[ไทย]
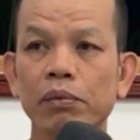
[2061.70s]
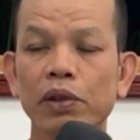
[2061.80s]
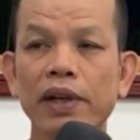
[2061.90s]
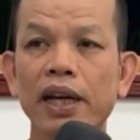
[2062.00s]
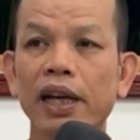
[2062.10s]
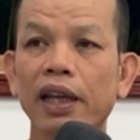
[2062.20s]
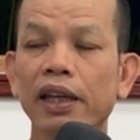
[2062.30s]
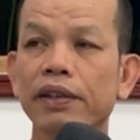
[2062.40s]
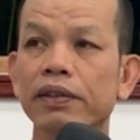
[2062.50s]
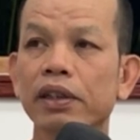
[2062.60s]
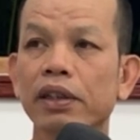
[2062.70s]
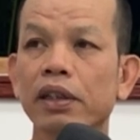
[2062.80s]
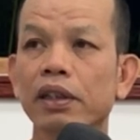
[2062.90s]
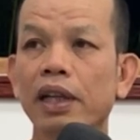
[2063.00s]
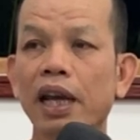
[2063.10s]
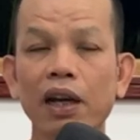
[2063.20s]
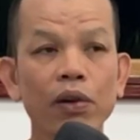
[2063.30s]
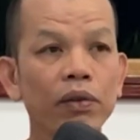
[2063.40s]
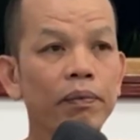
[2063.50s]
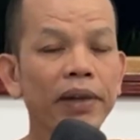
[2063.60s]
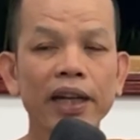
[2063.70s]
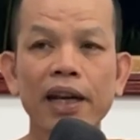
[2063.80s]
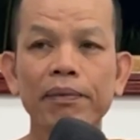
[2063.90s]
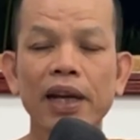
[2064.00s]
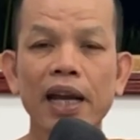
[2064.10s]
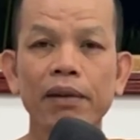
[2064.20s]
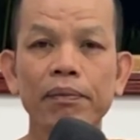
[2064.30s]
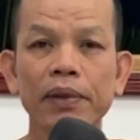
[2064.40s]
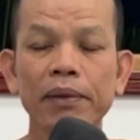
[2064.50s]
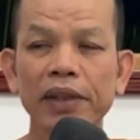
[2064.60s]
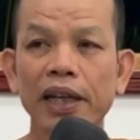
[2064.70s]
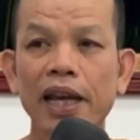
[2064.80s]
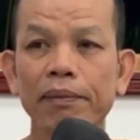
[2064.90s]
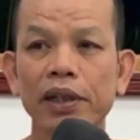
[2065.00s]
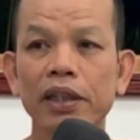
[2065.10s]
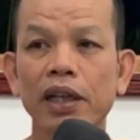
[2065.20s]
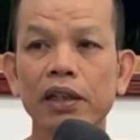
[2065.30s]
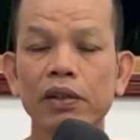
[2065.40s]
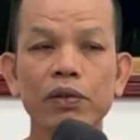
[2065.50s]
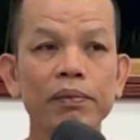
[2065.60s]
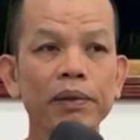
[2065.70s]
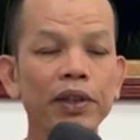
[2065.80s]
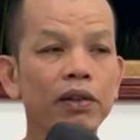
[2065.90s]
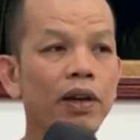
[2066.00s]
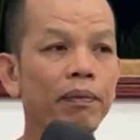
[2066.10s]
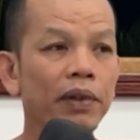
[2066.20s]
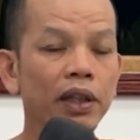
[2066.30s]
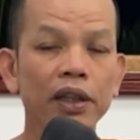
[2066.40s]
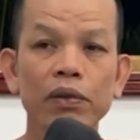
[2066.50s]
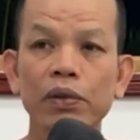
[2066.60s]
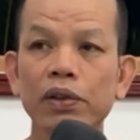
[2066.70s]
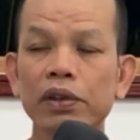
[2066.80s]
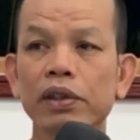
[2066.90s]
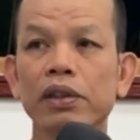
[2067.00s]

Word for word: เพราะว่าอะไร ถ้าเราไม่ทำงานไม่มีงานเป็นเครื่องอยู่ ไม่มีความดีหนุน